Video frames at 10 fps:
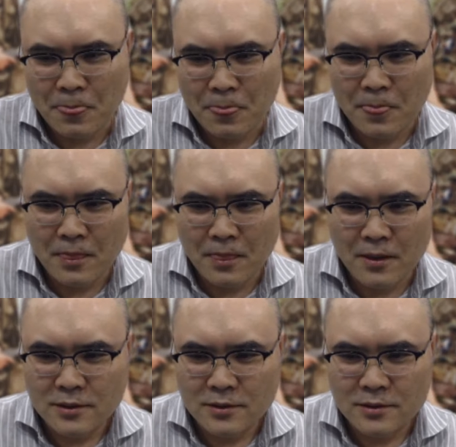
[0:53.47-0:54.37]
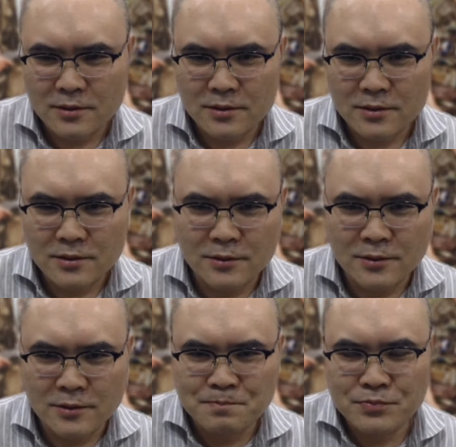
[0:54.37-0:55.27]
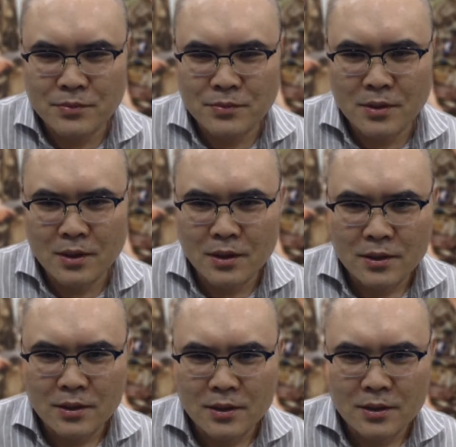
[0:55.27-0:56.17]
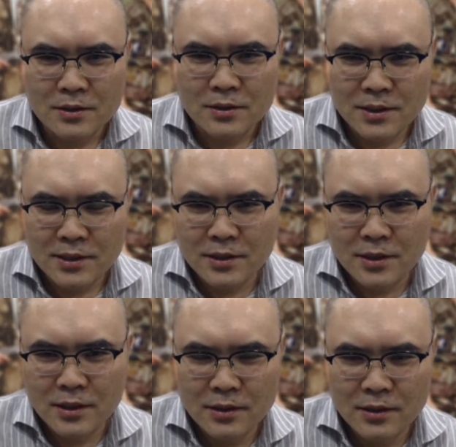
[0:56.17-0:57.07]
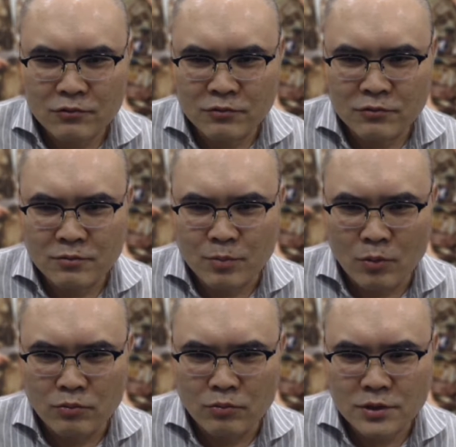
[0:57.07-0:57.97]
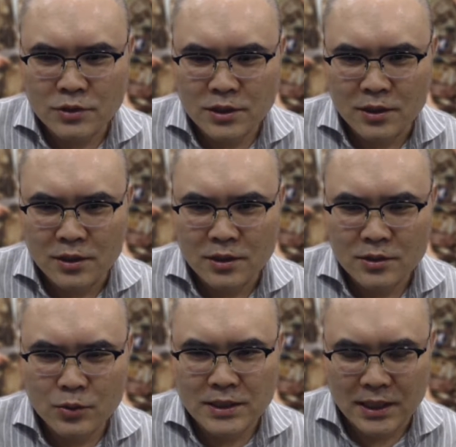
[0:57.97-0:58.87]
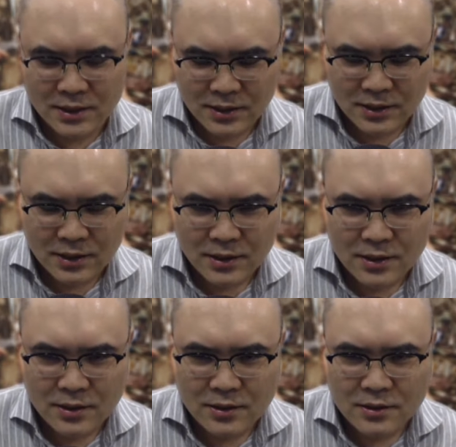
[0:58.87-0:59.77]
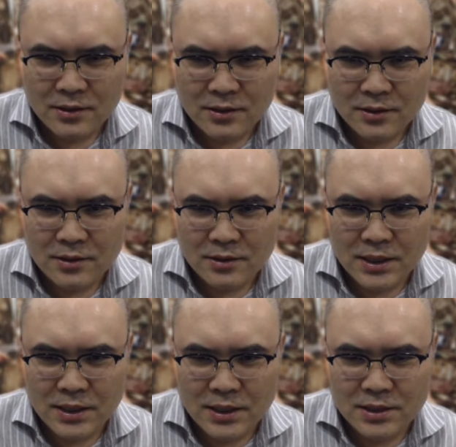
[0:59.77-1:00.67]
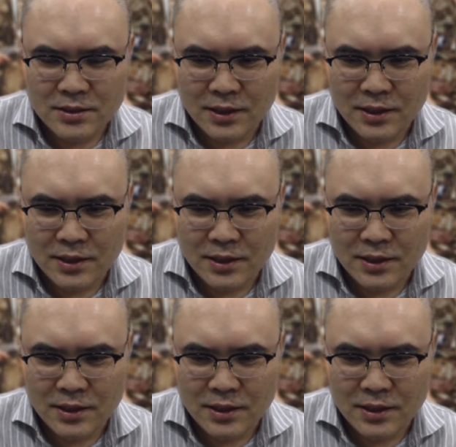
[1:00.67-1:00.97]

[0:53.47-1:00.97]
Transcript: 그거는 제가 이제 군 복무 시절 소대장 아, 소대장 시절에